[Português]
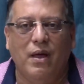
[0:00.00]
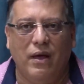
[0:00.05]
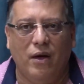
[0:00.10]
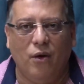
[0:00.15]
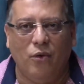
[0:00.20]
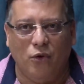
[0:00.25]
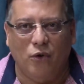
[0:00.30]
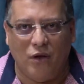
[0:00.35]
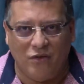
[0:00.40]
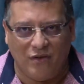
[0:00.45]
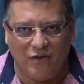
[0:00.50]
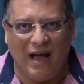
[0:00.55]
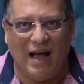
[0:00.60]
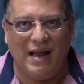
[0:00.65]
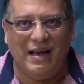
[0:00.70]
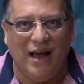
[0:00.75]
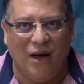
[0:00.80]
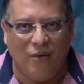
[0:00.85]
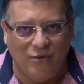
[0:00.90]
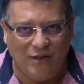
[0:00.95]
É o nosso
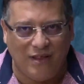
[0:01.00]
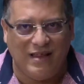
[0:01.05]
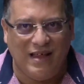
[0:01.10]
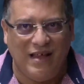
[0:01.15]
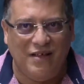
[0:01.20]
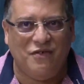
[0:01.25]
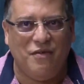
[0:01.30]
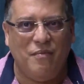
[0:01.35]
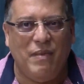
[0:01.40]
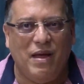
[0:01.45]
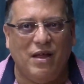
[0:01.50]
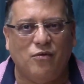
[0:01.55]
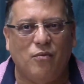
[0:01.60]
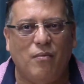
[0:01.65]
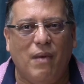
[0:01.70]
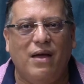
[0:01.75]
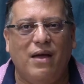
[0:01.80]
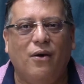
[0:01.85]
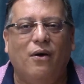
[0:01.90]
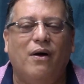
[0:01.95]
canal de sentimento
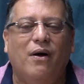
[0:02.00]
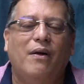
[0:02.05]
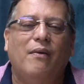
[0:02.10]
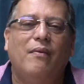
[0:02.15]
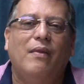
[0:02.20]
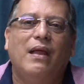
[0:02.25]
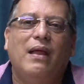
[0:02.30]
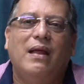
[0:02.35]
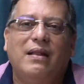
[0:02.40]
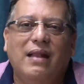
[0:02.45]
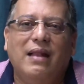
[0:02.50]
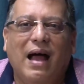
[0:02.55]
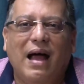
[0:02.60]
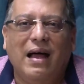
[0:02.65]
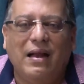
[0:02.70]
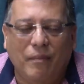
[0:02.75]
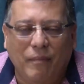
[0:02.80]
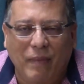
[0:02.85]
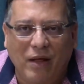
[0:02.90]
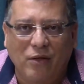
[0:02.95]
maior na
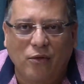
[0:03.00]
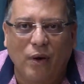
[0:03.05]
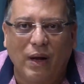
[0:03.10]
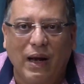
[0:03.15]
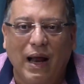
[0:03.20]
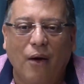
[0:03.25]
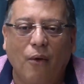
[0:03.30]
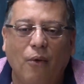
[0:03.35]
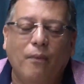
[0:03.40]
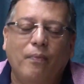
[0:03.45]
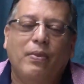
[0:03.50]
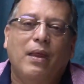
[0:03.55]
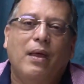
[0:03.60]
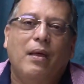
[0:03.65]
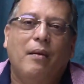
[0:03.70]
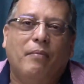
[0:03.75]
área peitoral.